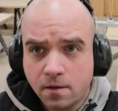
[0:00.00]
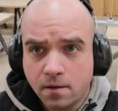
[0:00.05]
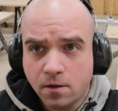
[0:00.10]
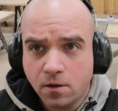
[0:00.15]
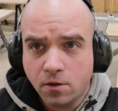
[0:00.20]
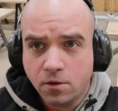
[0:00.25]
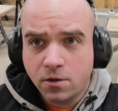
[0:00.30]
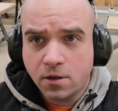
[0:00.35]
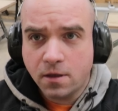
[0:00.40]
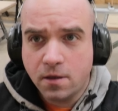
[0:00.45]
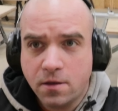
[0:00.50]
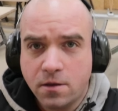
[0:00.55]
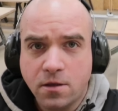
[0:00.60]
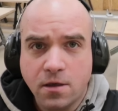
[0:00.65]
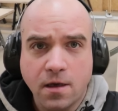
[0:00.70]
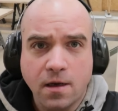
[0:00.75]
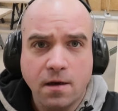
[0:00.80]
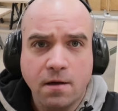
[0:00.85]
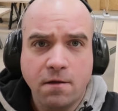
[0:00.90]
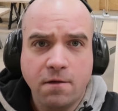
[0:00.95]
do
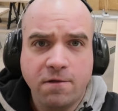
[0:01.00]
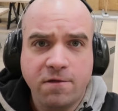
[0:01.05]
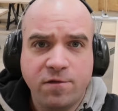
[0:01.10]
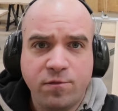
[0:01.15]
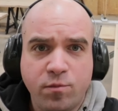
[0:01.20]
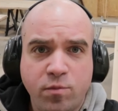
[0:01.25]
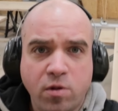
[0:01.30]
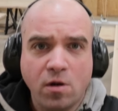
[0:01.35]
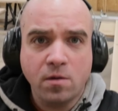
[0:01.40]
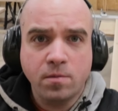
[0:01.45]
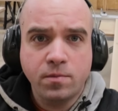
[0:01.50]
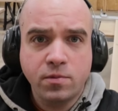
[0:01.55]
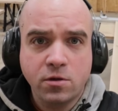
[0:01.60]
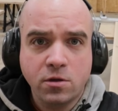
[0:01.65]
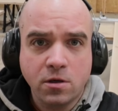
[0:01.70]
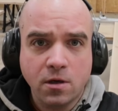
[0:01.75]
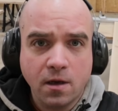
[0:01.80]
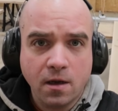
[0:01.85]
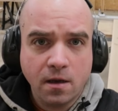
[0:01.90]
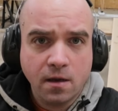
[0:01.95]
cięcia w
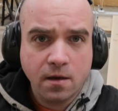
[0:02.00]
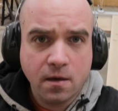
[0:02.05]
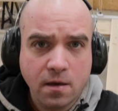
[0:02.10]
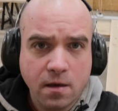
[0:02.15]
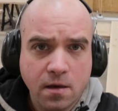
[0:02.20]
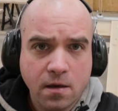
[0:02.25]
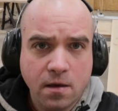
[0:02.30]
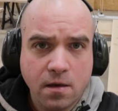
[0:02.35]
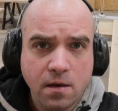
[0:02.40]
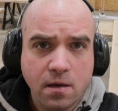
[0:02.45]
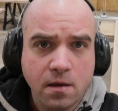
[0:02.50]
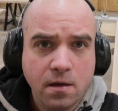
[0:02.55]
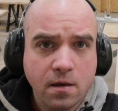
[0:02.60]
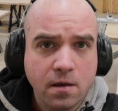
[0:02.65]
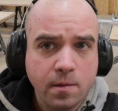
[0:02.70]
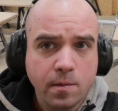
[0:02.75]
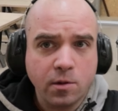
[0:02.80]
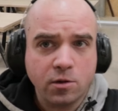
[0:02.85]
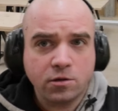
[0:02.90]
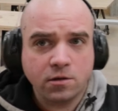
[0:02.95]
poprzek
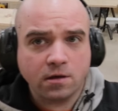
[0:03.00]
po